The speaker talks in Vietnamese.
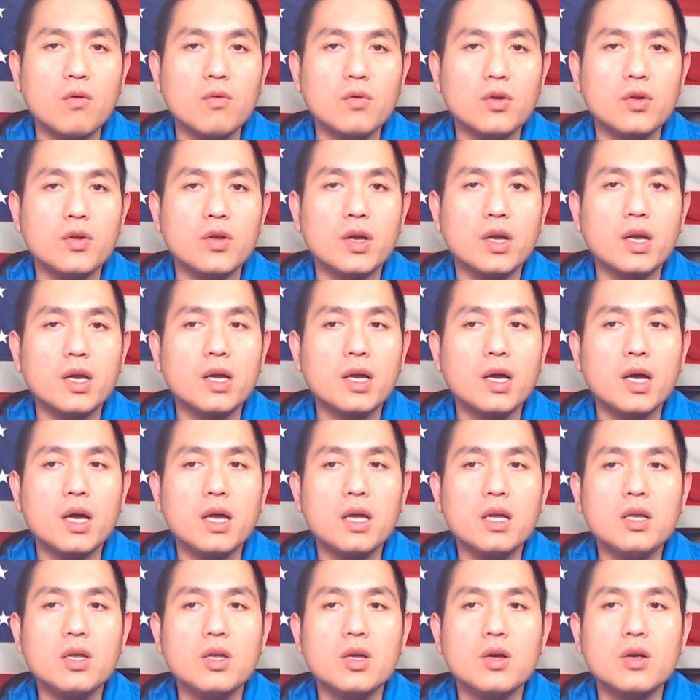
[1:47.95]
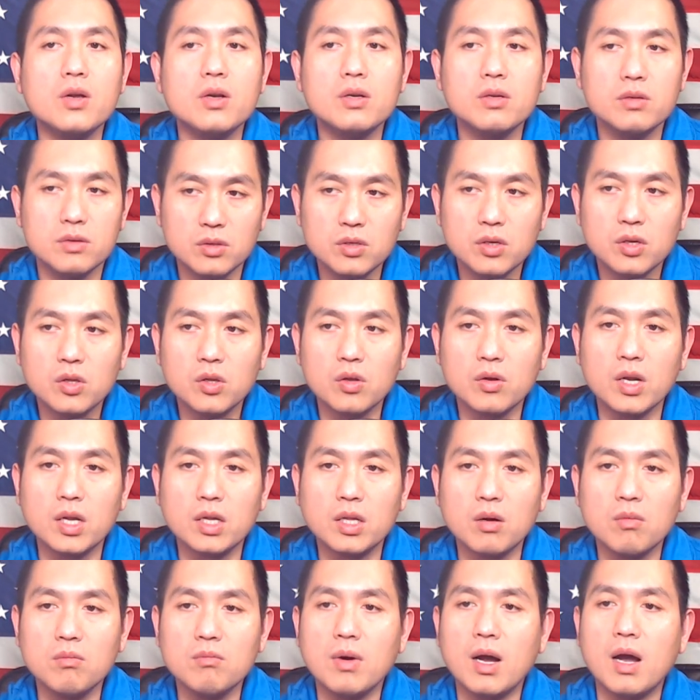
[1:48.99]
cho những cái ghế như tôi đã
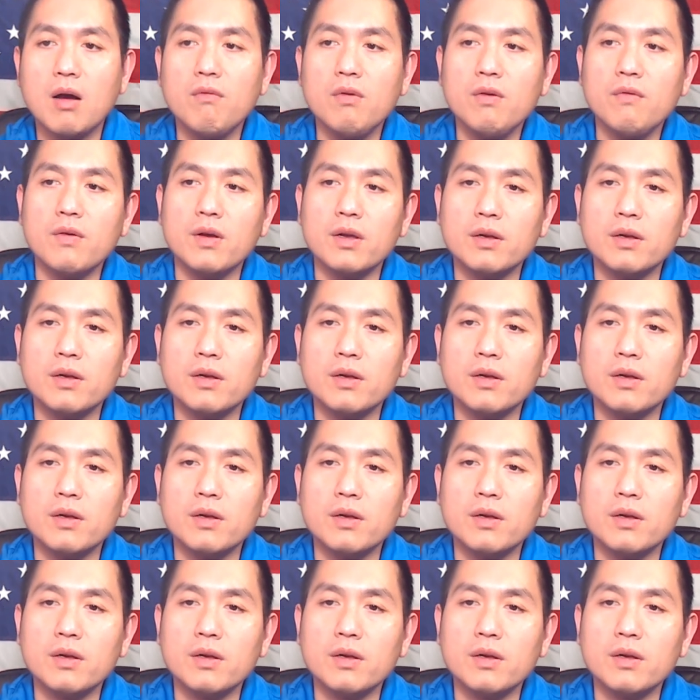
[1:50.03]
thông báo quý vị.